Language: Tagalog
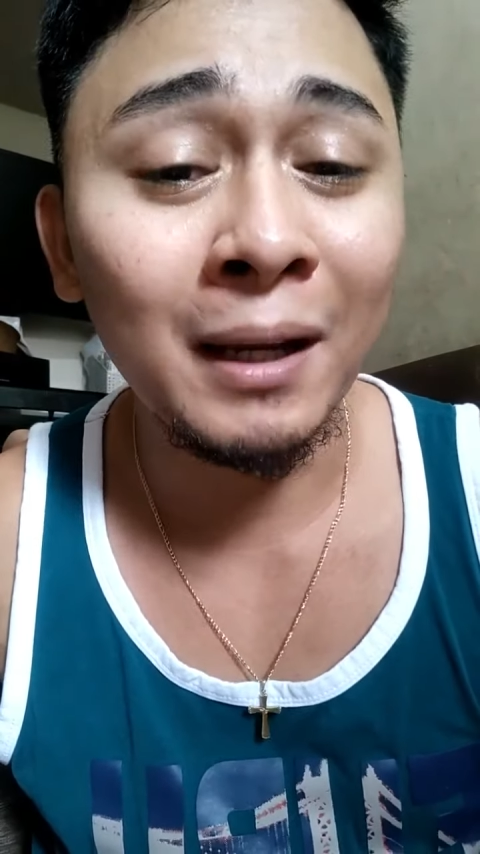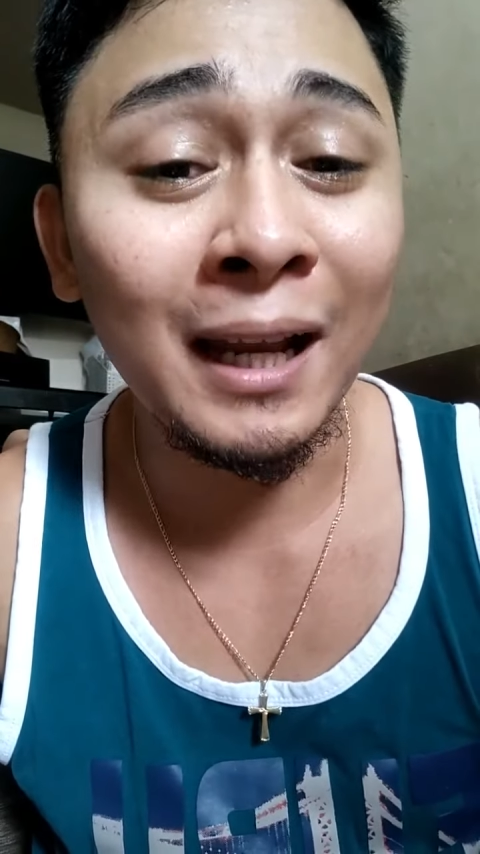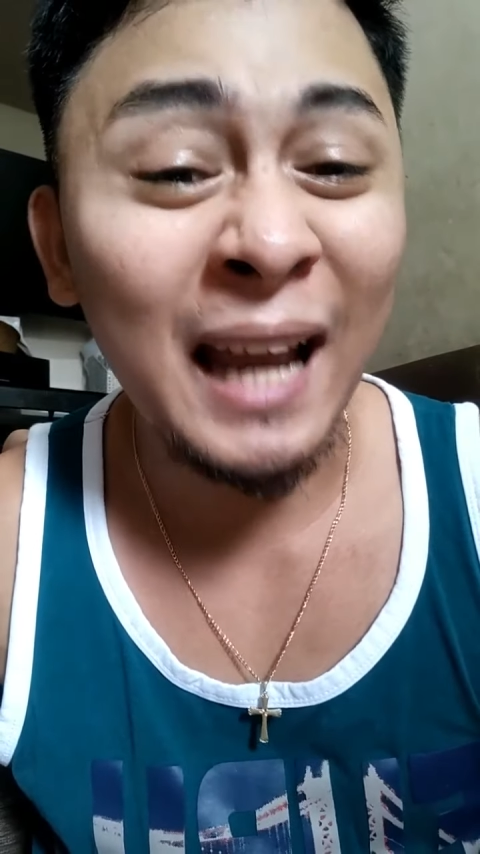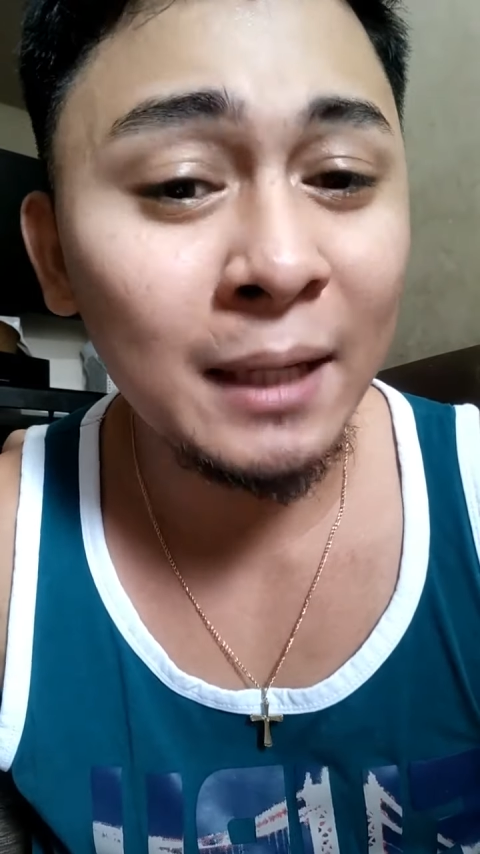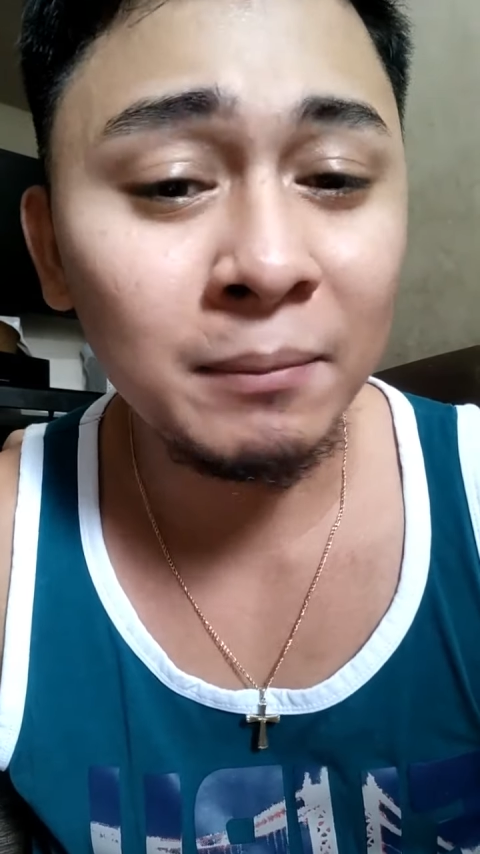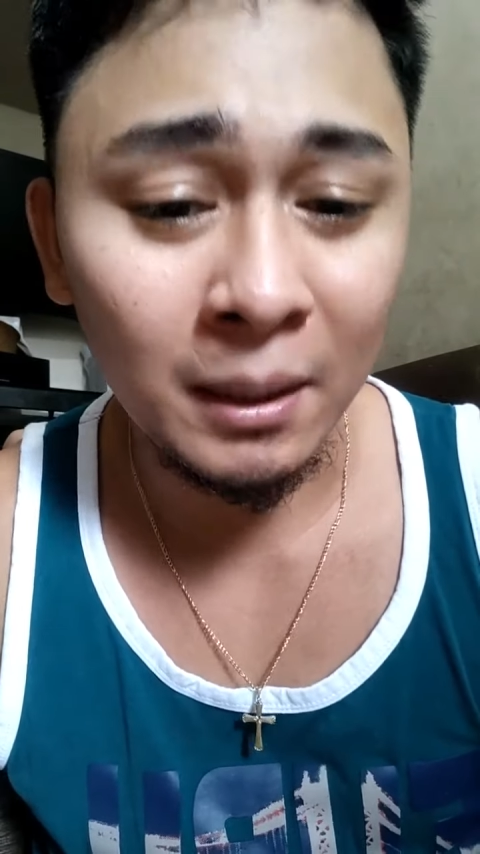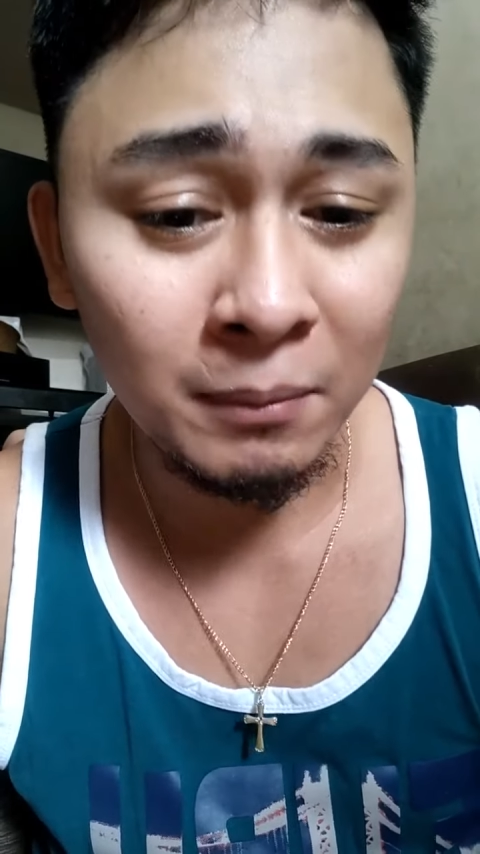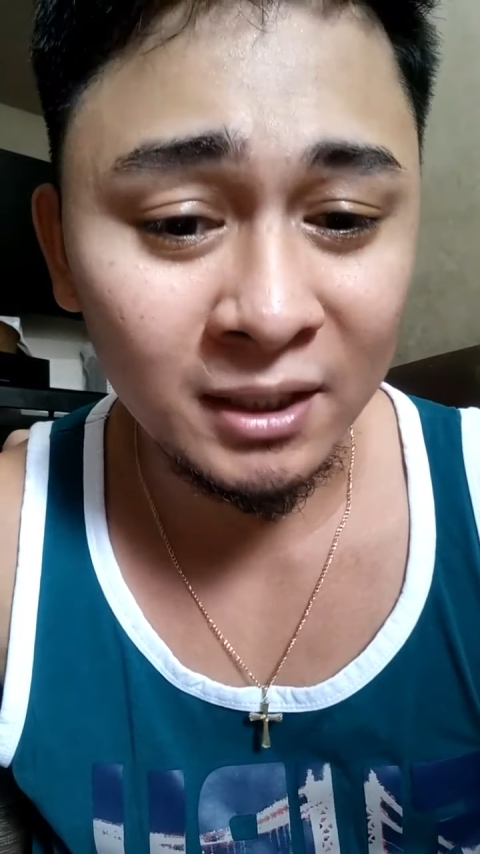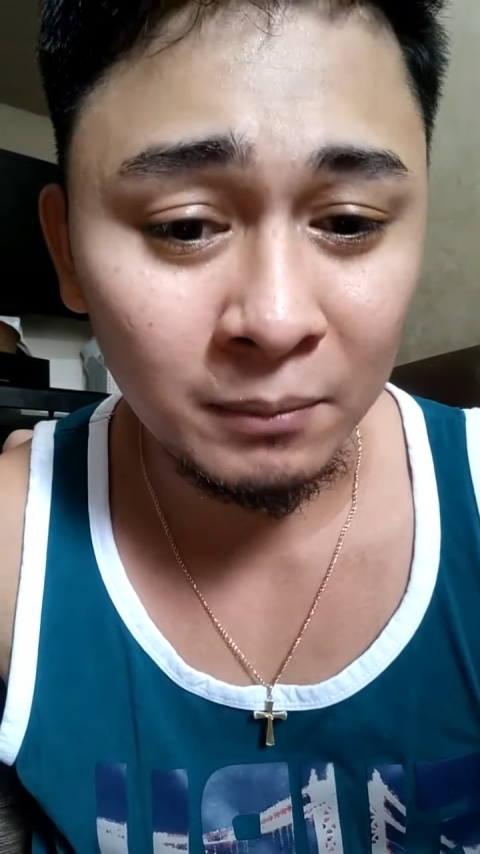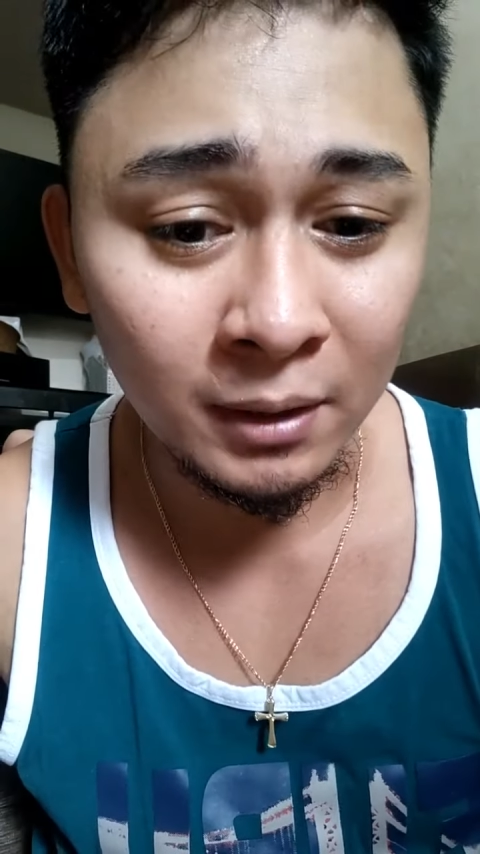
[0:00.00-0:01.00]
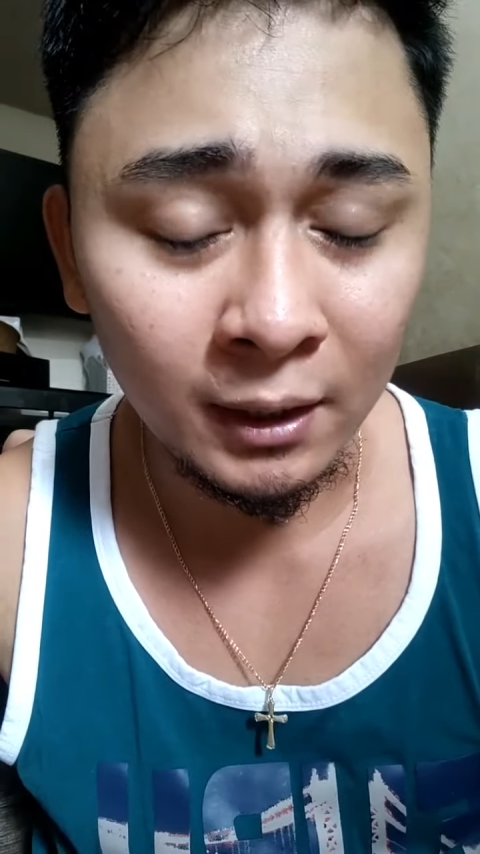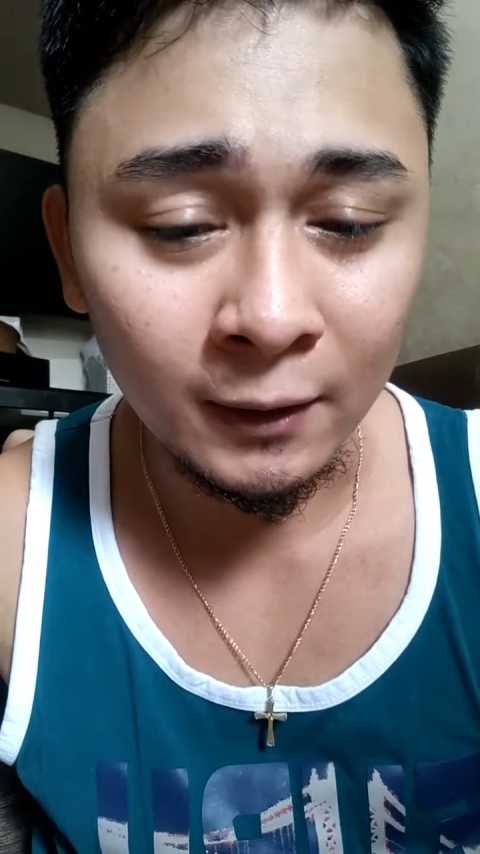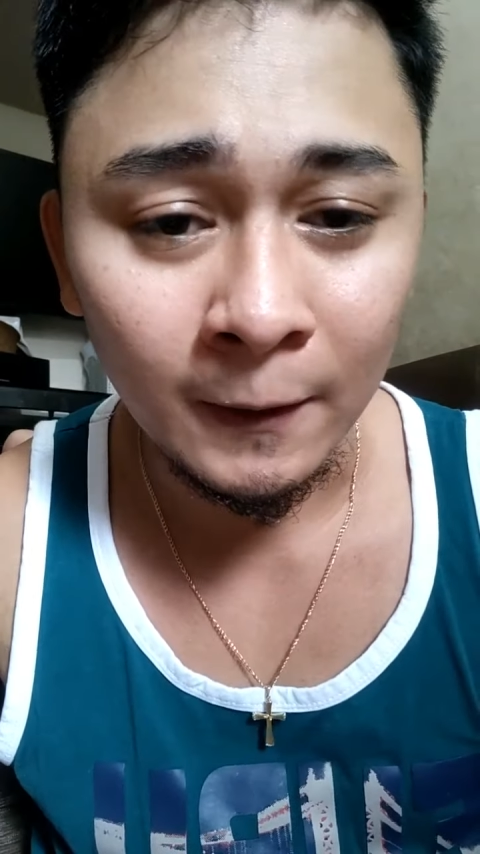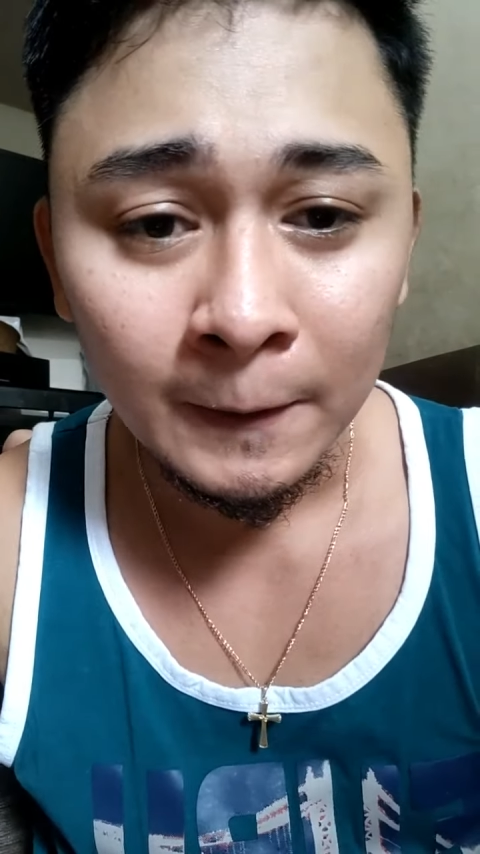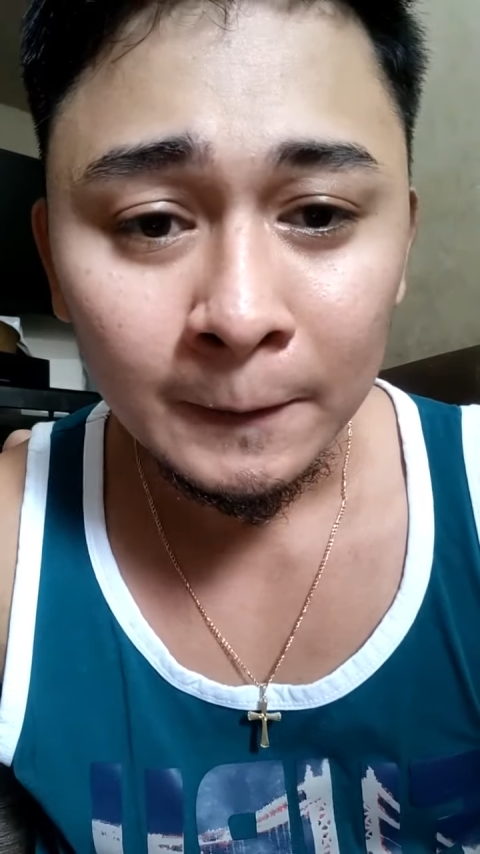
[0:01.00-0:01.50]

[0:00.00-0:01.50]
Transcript: malalalim na ibig sabihin.